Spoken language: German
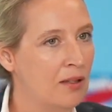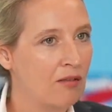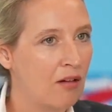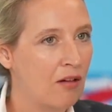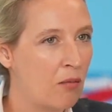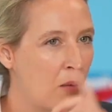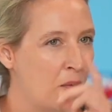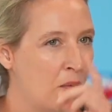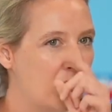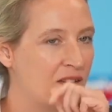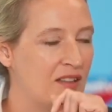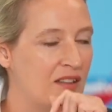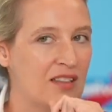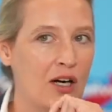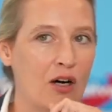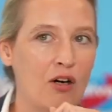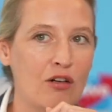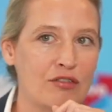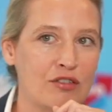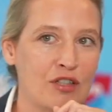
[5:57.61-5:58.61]
Aber man muss
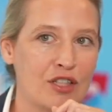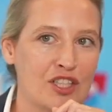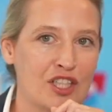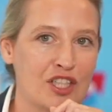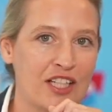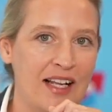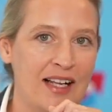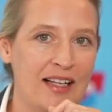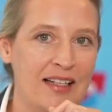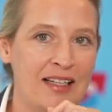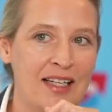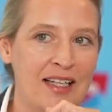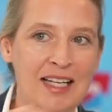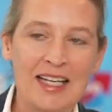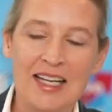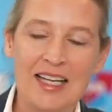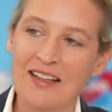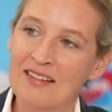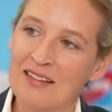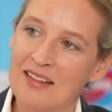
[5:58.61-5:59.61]
sich auch vorstellen,
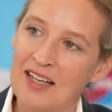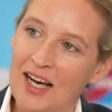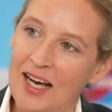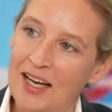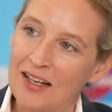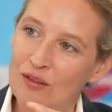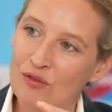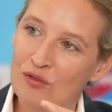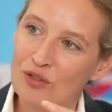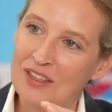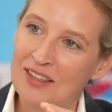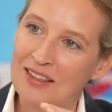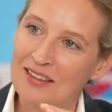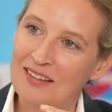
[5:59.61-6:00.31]
jetzt gerade wo die